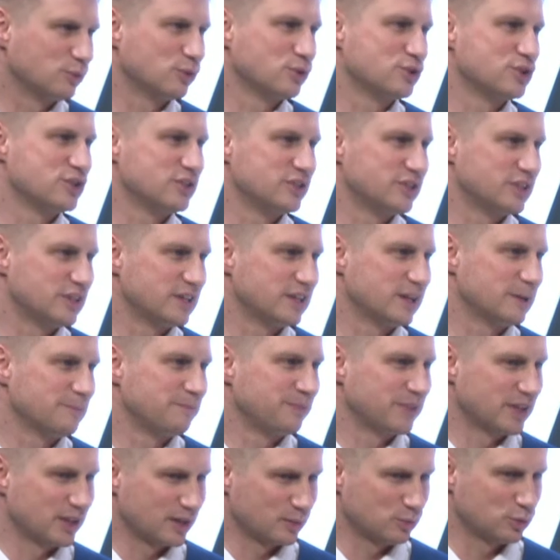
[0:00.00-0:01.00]
очень сильно
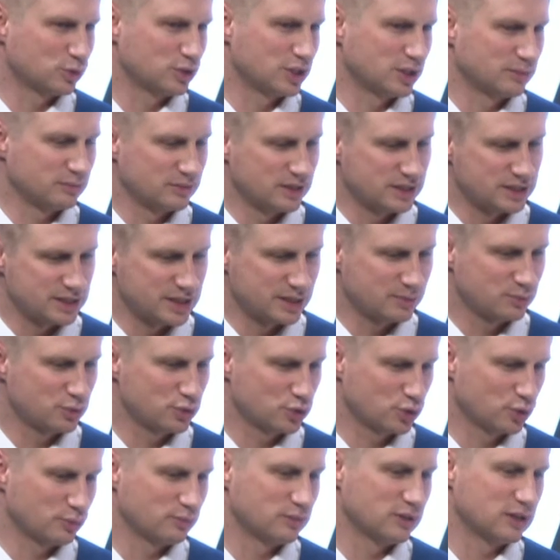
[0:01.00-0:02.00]
работаем над тем,
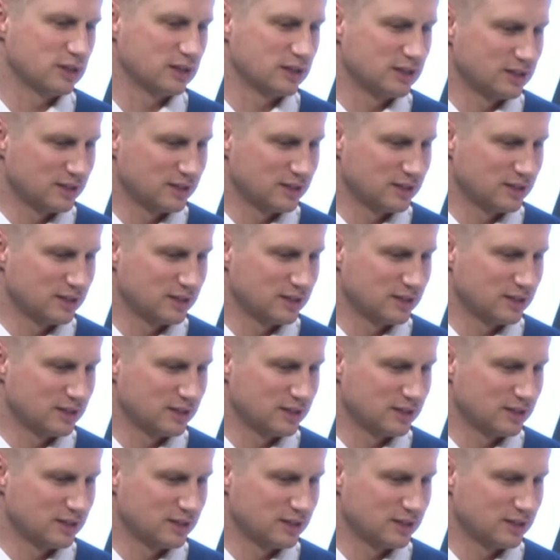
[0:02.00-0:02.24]
чтобы